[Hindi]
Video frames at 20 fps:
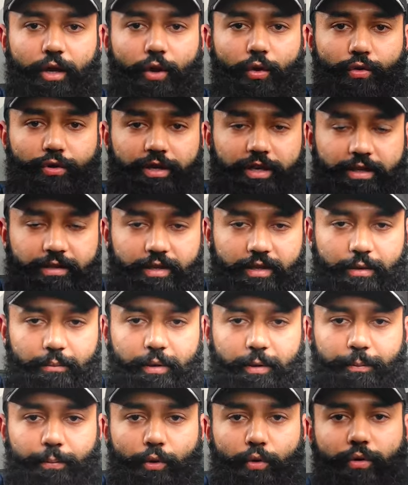उनके अंदर
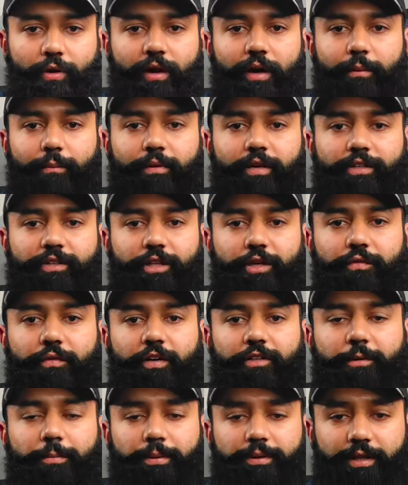हमें प्रोग्राम लिखते
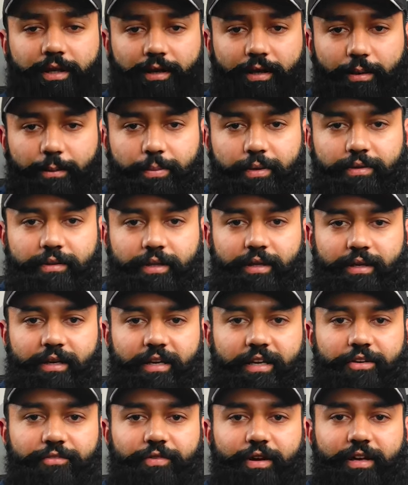वक्त बताना पड़ता है कि
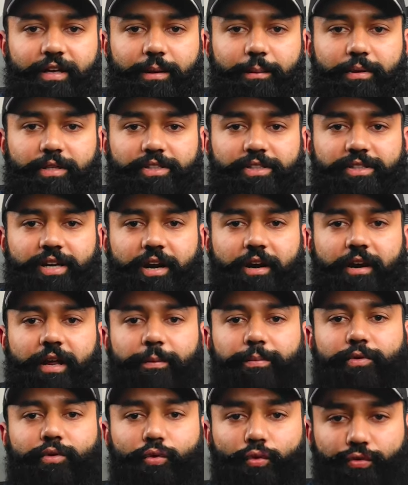इन वेरिएबल्स की डाटा
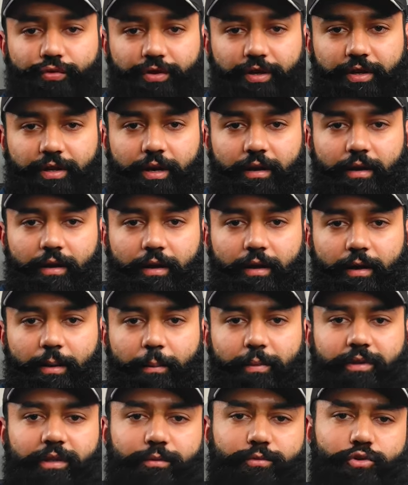टाइप्स कौन सी हैं
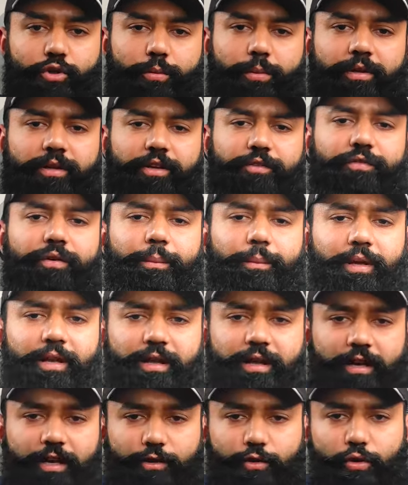मतलब जो बंदे
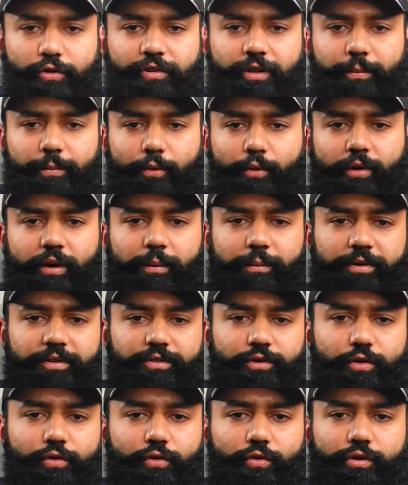फेमिलियर हैं थोड़ा सा प्रोग्रामिंग
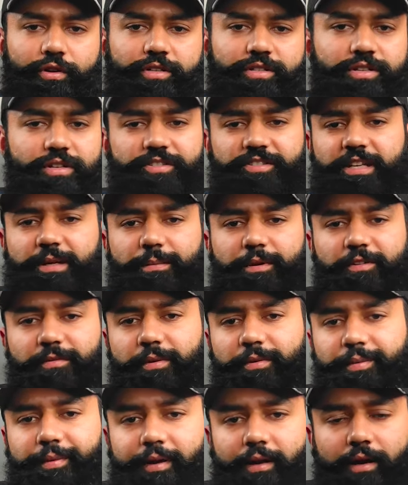से उन्होंने जिन सी प्लस
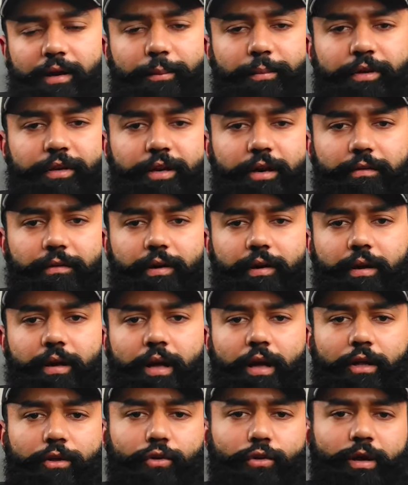प्लस से काम किया हुआ है
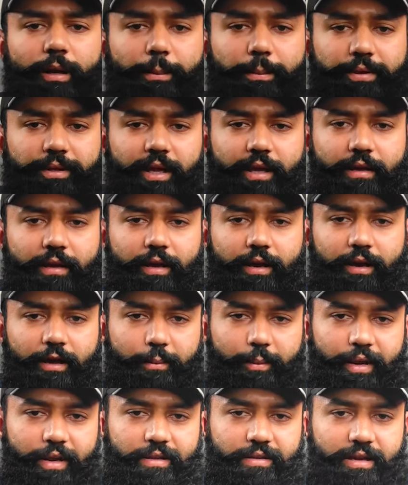तो उन्हें पता है कि अगर
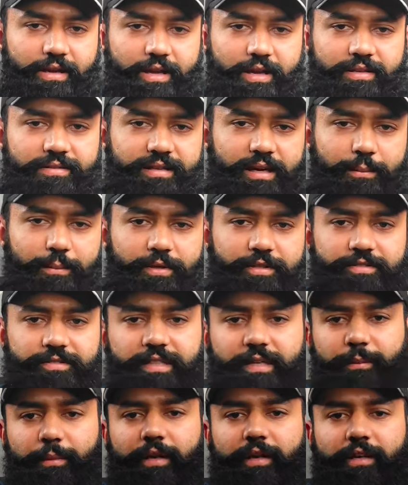मैंने यही एग्जाम्पल
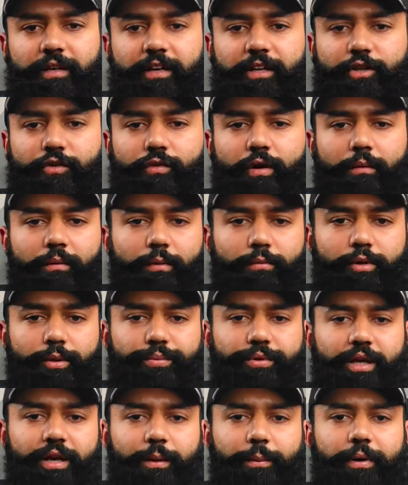सी में लिखनी है तो वहाँ पर मुझे
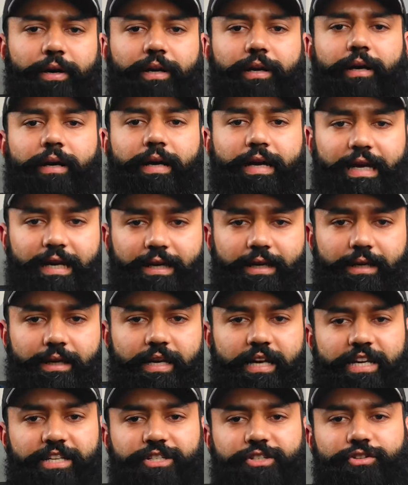बताना पड़ेगा
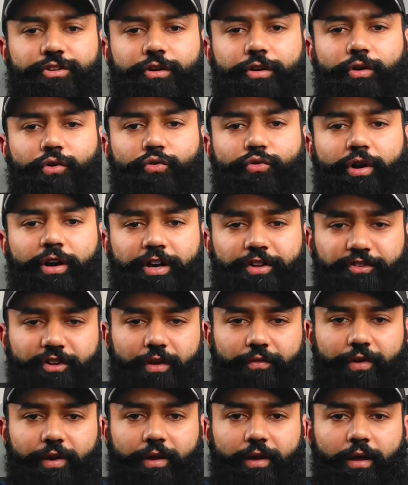इंट एज इज इक्वल टू ट्वेंटी
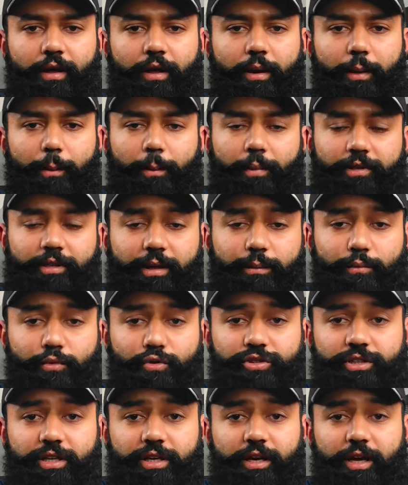सेवन मतलब
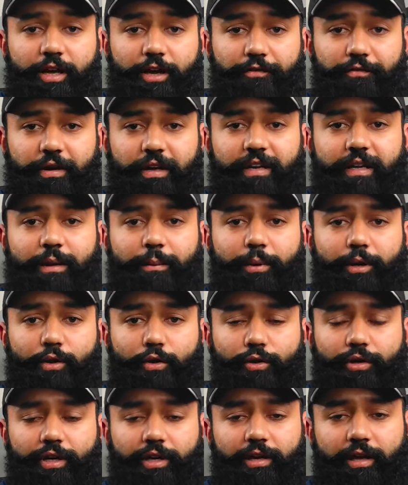मुझे वेरिएबल
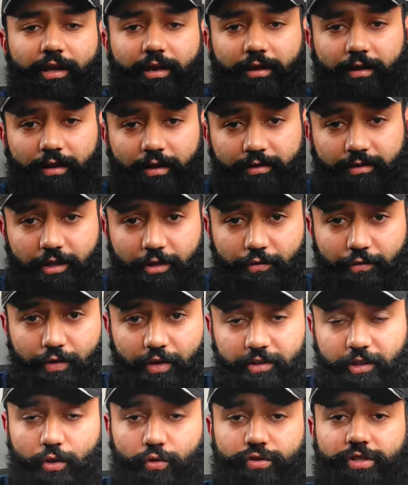को डिक्लेयर करते
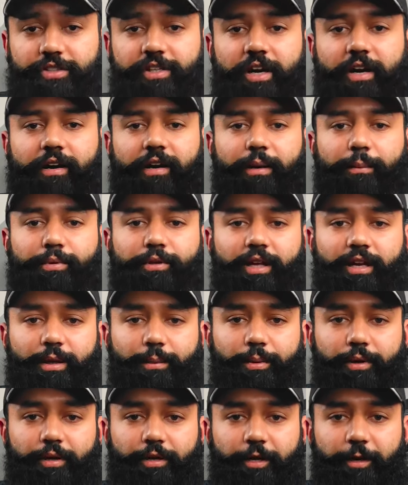वक्त ही उसकी डाटा टाइप बतानी
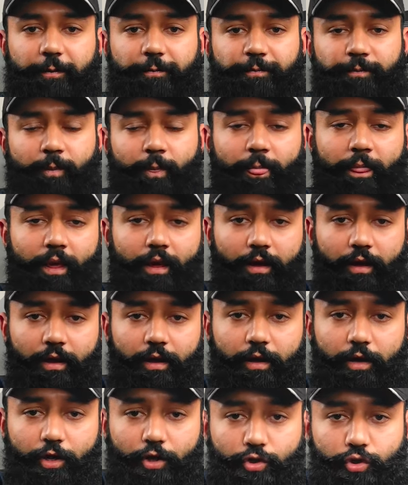पड़ेगी
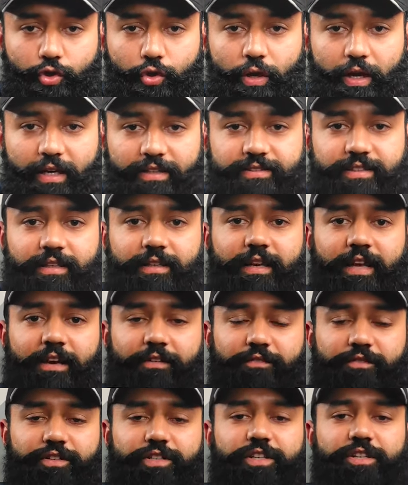तो ऐसी
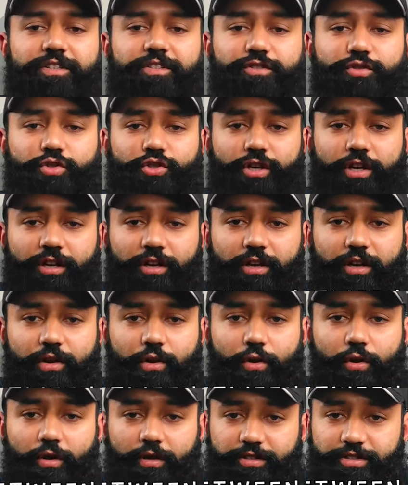लैंग्वेजेस
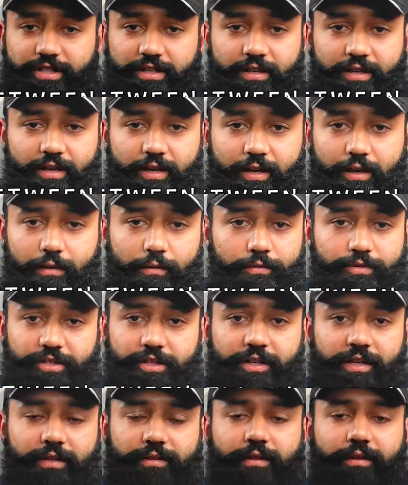जिनको जिनके
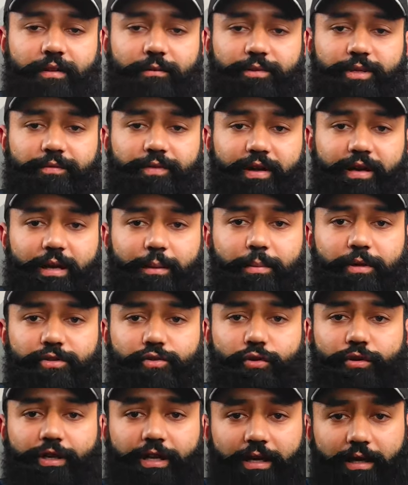जिनके अंदर हम जब वेरिएबल्स
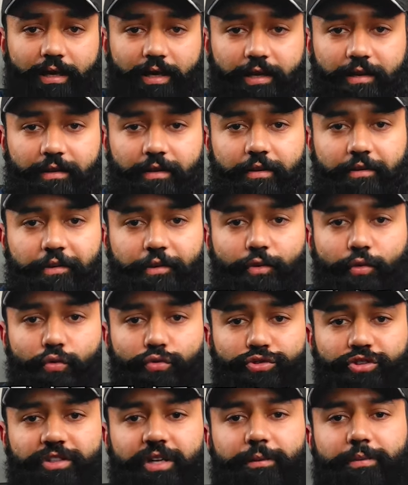को डिक्लेयर कर रहे हैं
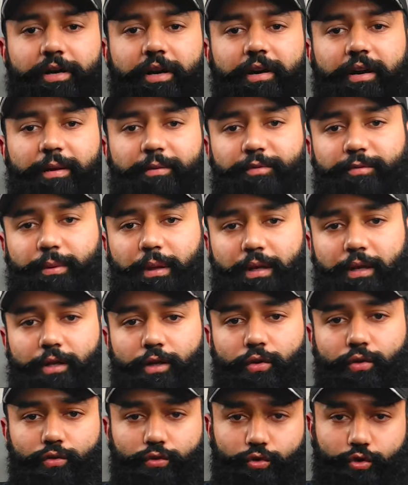उसी टाइम डाटा टाइप्स बतानी
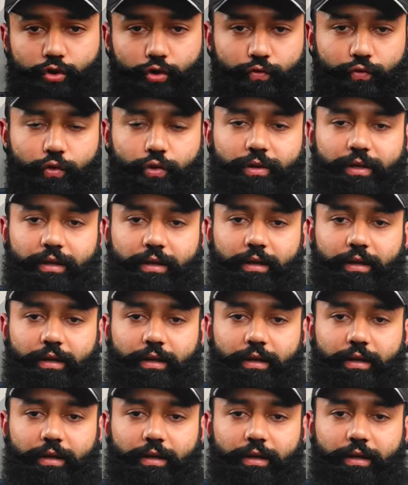हो तो वो